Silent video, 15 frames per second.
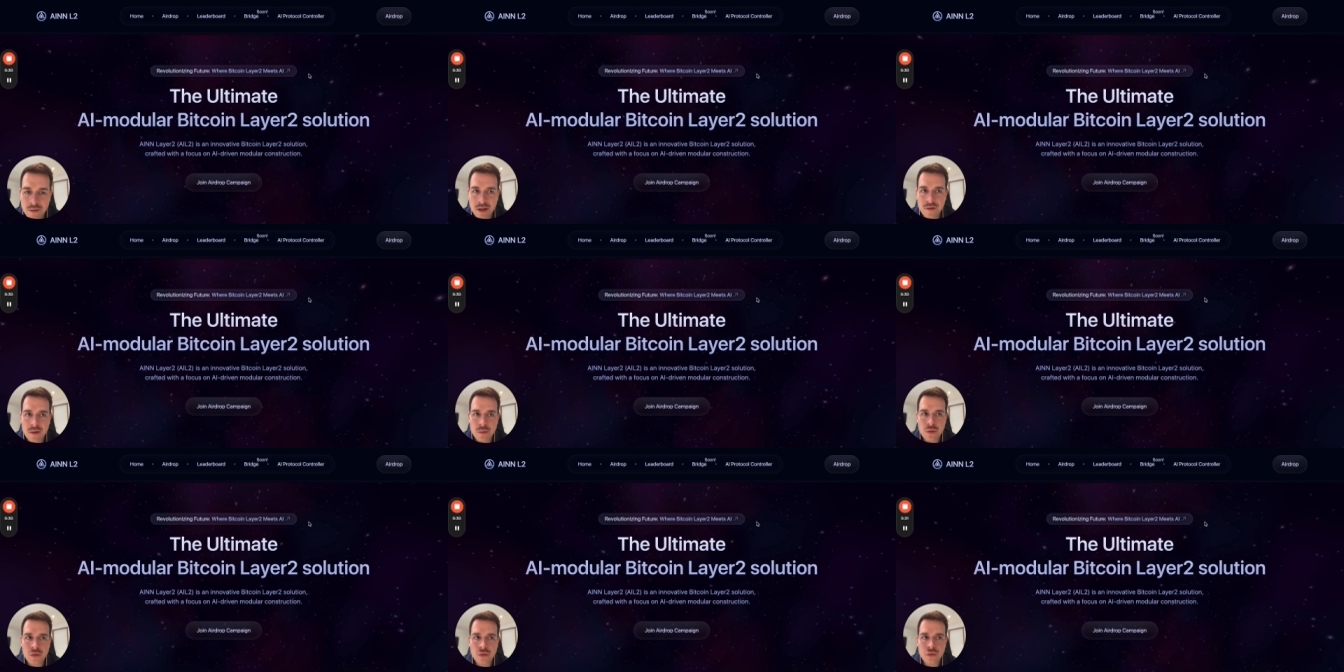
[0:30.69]
On avait
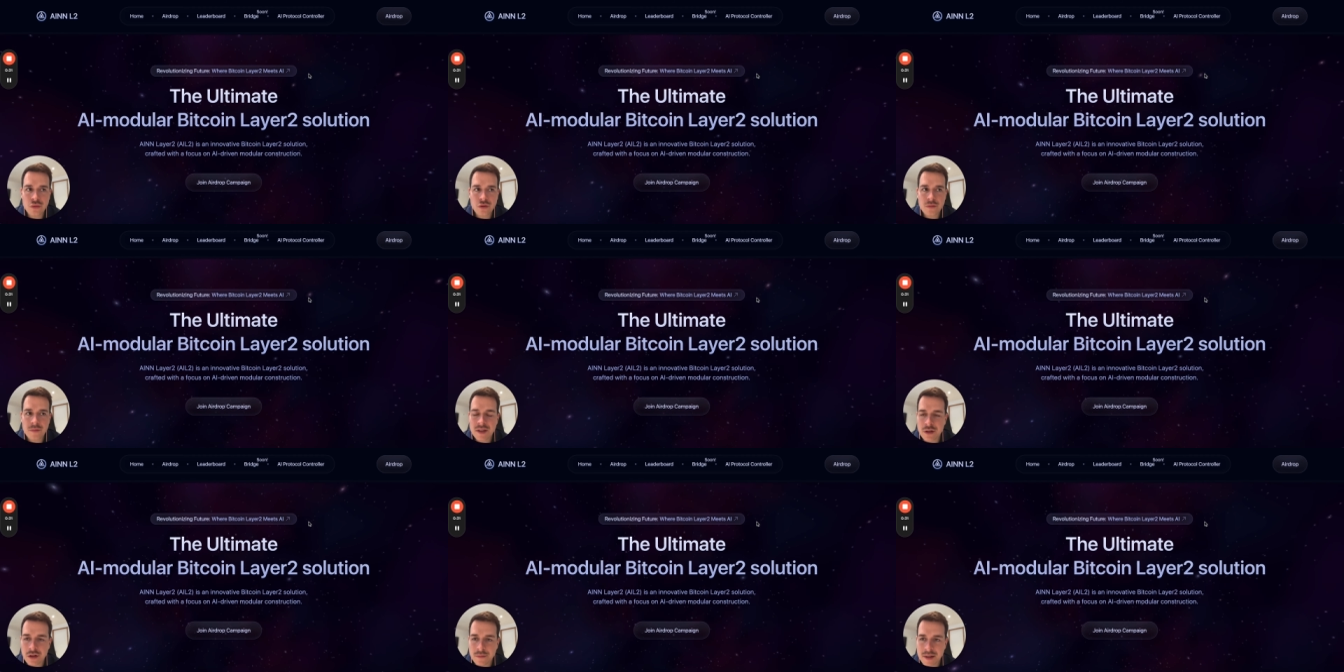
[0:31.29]
beaucoup de
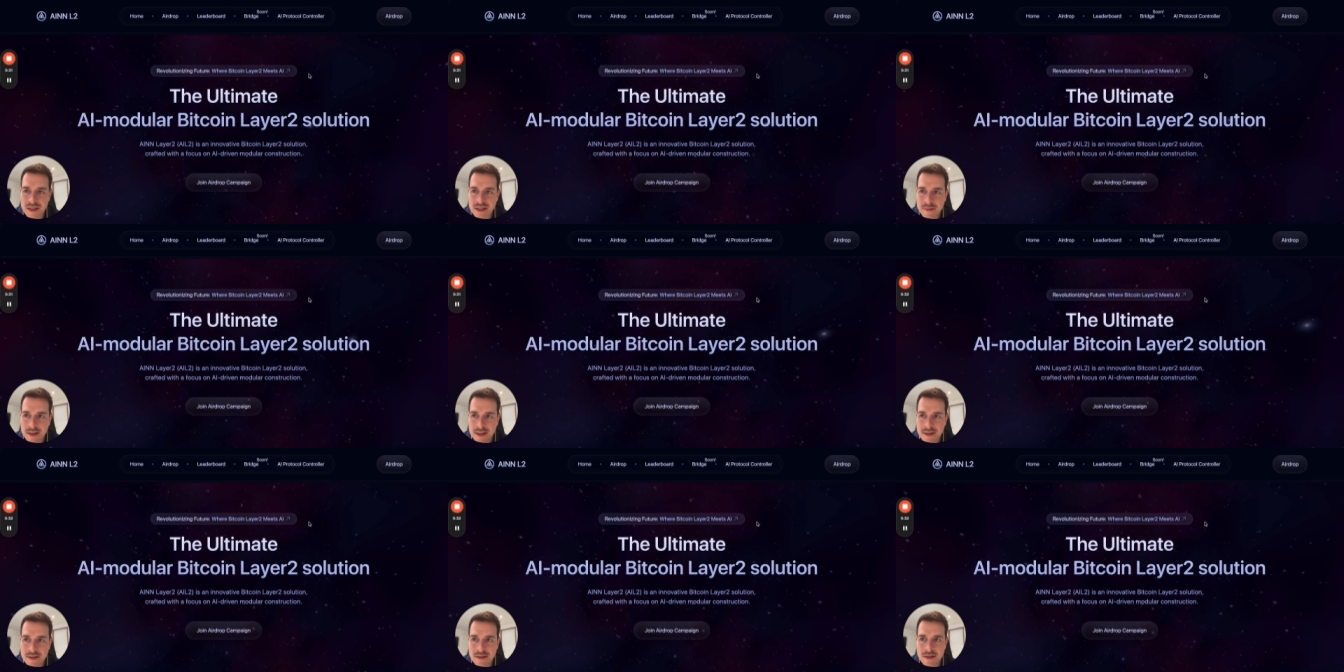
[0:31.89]
Bitcoin
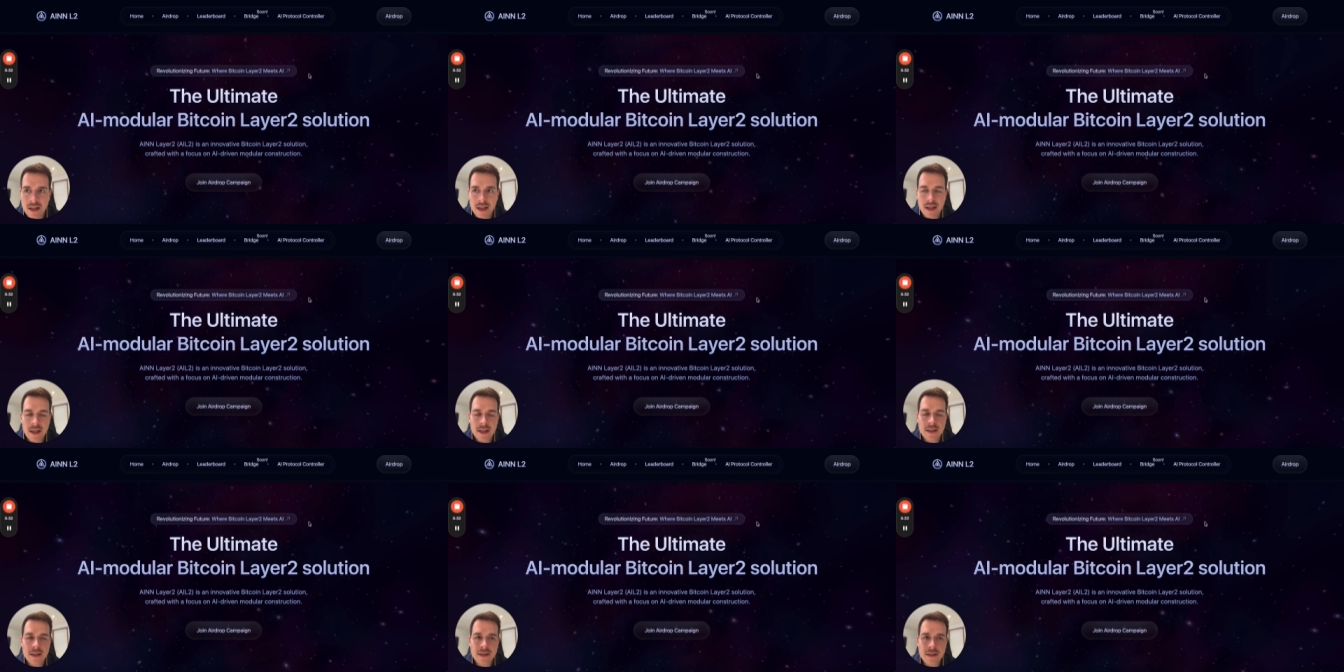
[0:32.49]
maximalistes
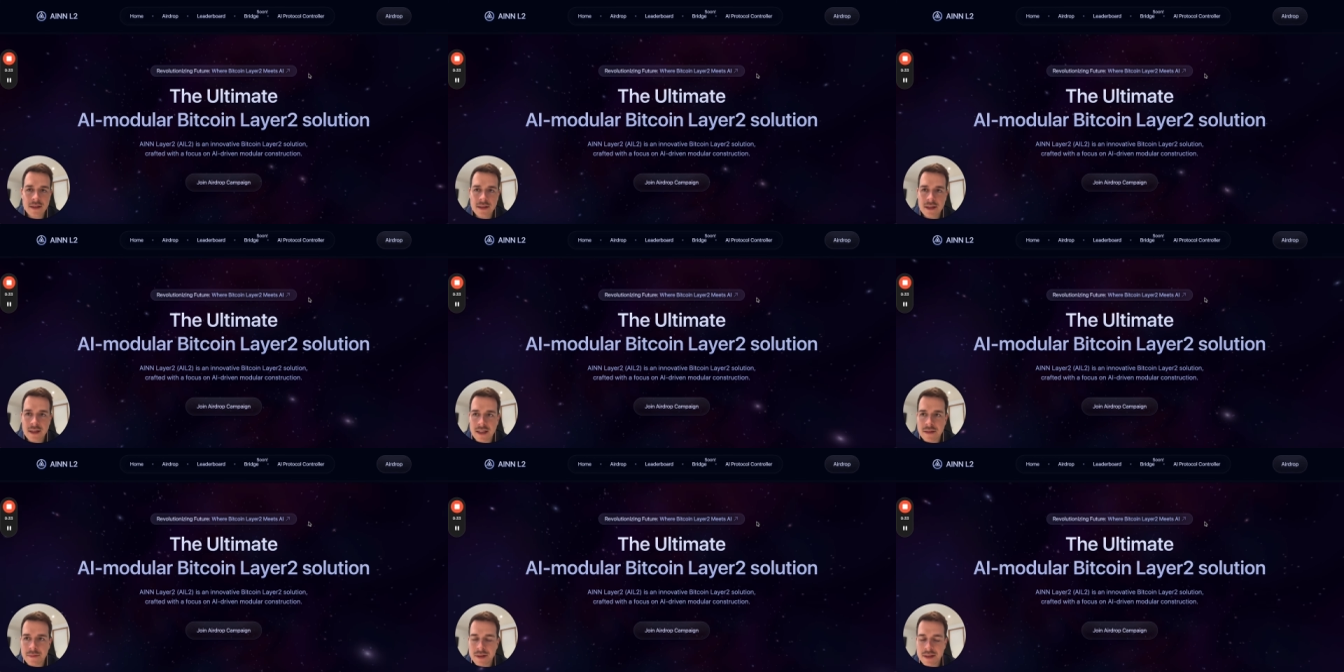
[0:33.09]
qui
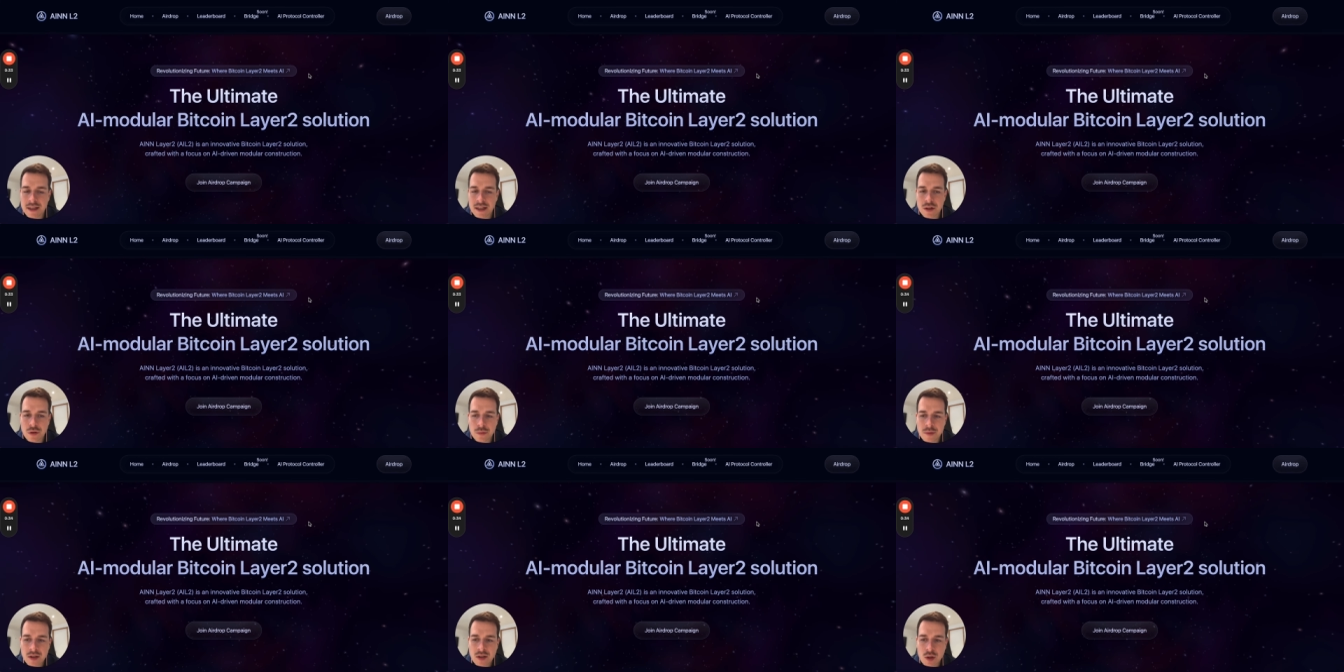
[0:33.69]
expliquaient
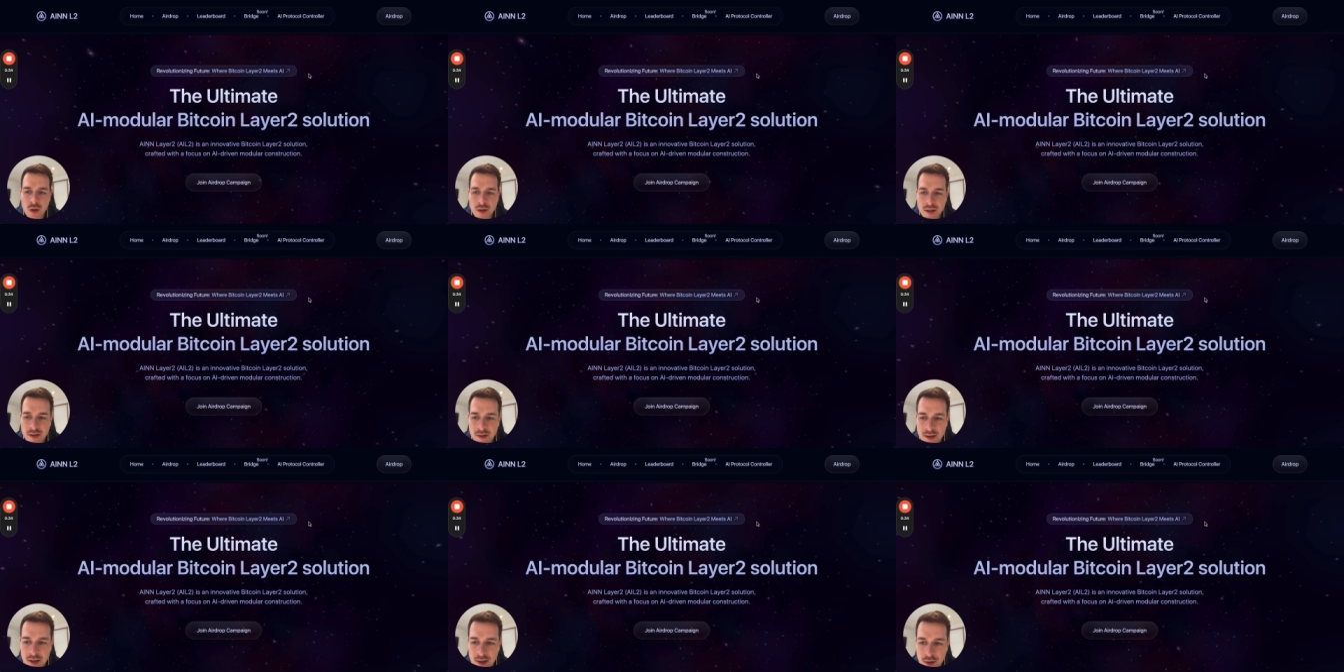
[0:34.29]
que Bitcoin
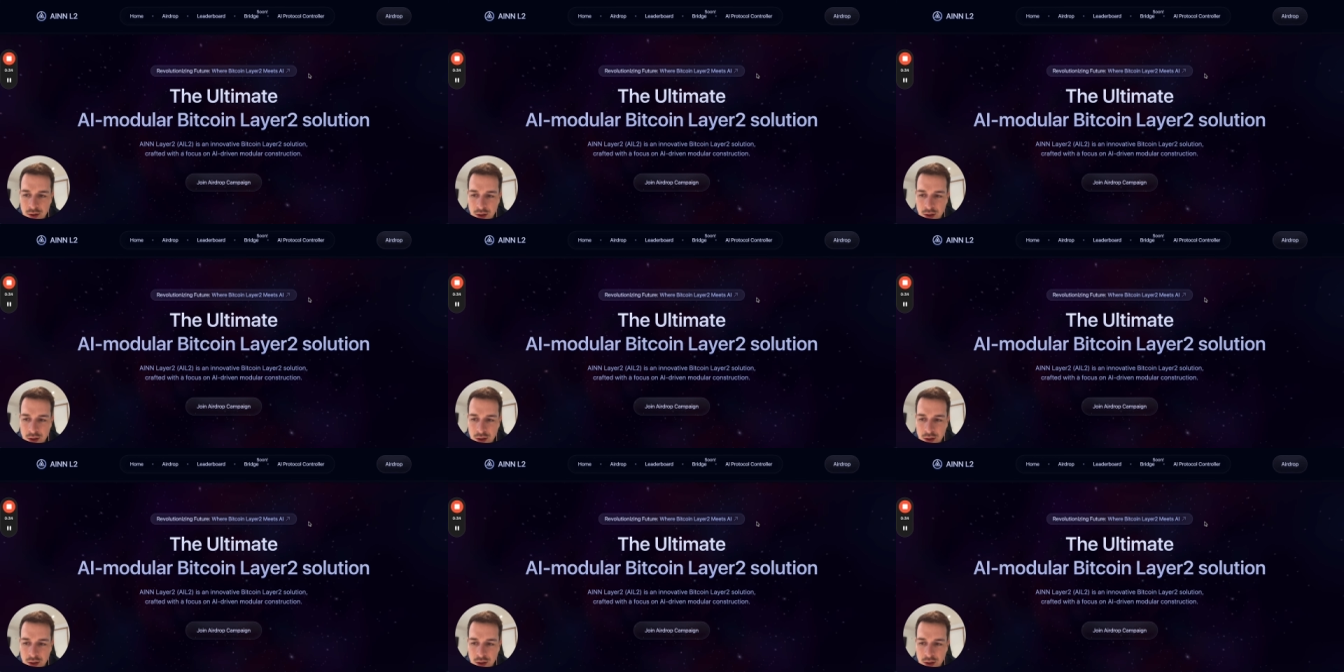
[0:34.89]
était